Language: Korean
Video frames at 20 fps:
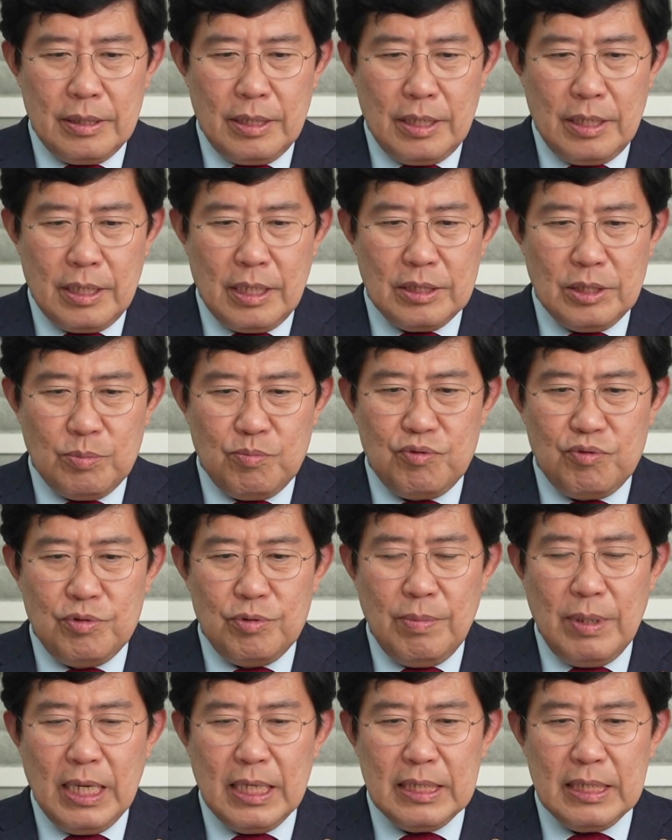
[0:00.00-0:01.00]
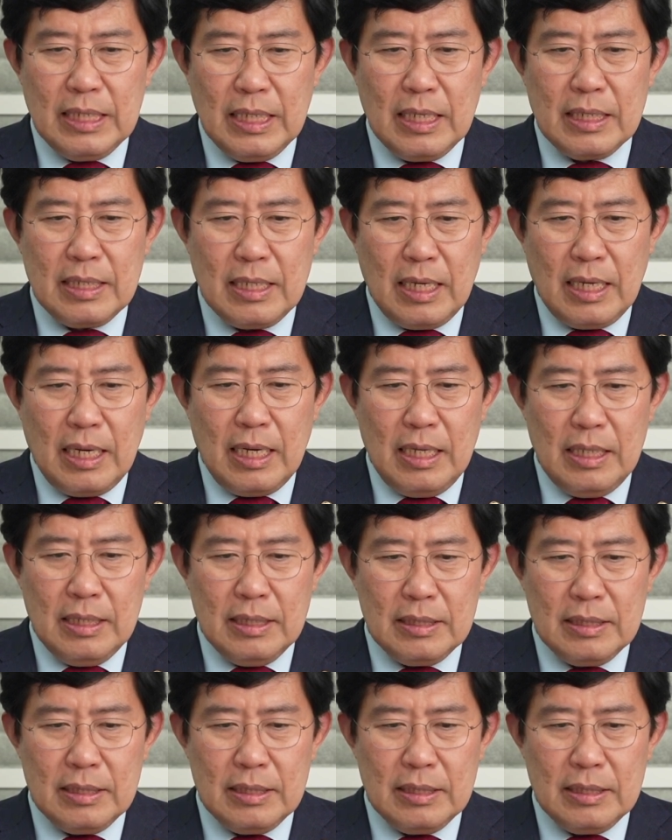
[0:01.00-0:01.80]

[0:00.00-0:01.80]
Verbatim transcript: 여러 가지 불만이랄까